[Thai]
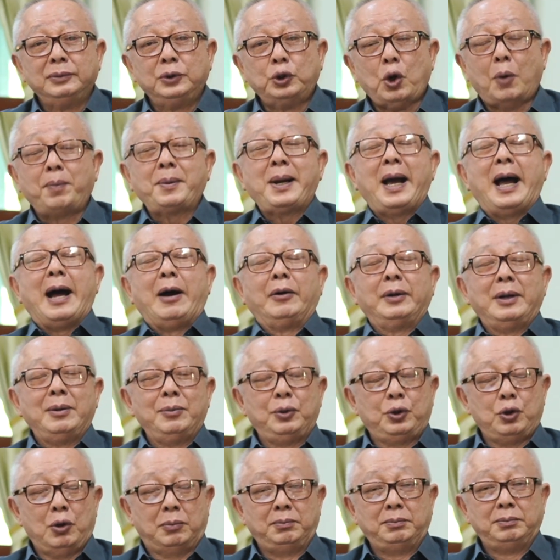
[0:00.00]
จบข่าวท่าน
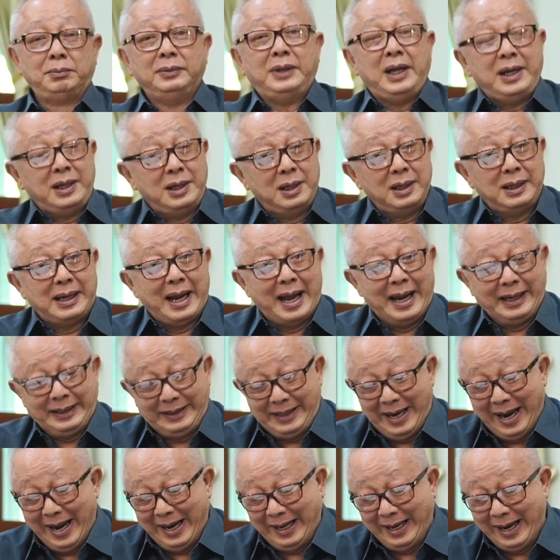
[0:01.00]
ผู้ชม นี่คือการ
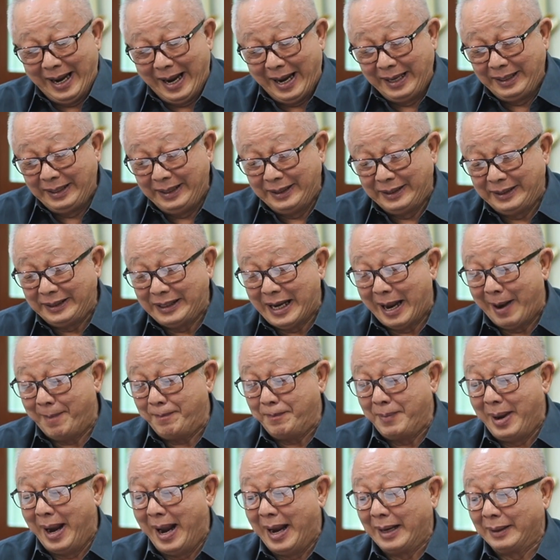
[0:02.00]
แก้แค้นที่แสบ
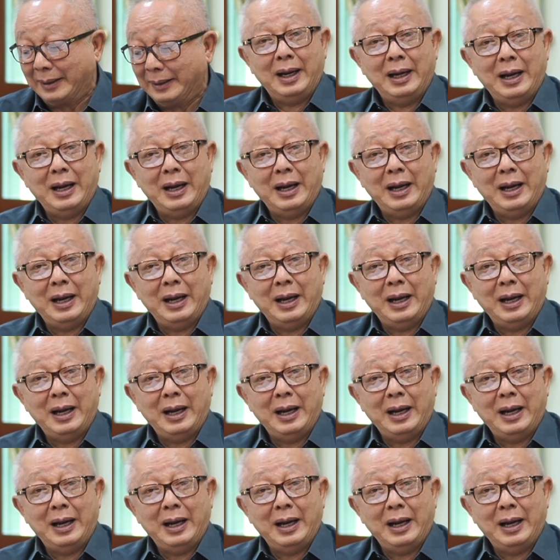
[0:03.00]
มาก